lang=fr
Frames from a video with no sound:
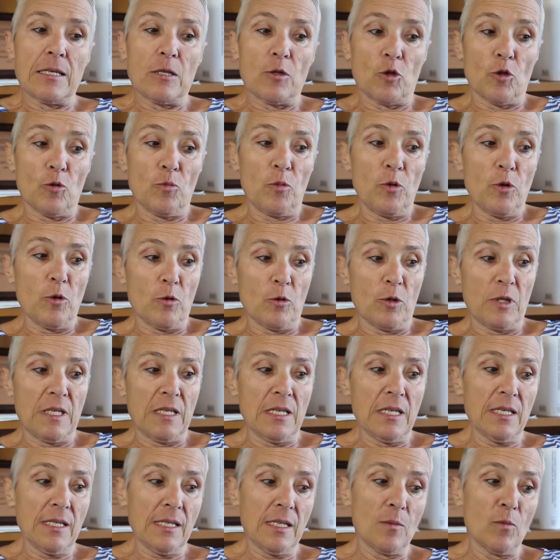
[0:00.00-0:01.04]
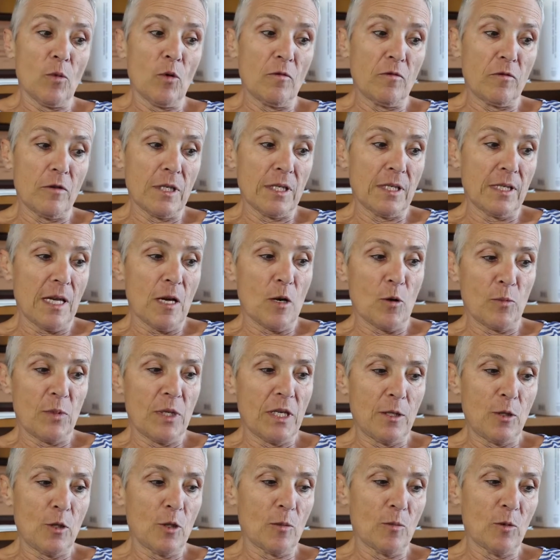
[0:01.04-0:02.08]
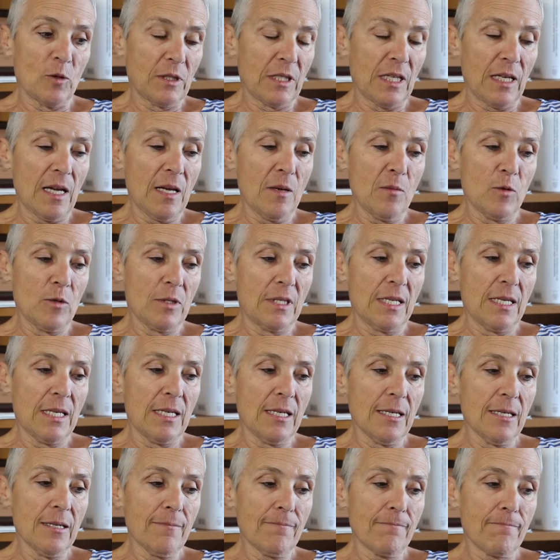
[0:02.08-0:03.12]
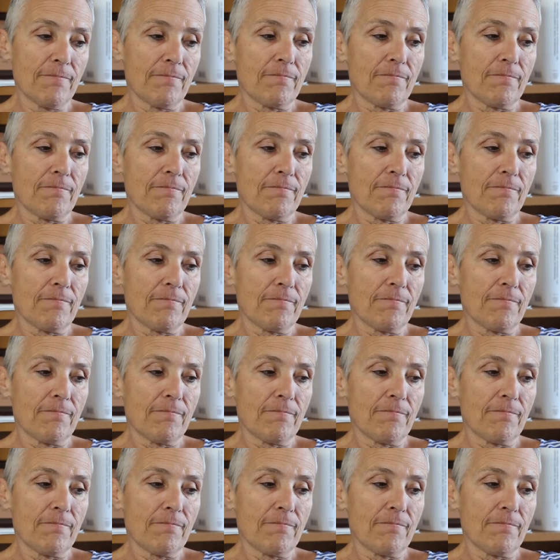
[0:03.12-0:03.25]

Je peux aussi, si mon voisin empiète sur mon terrain, me dire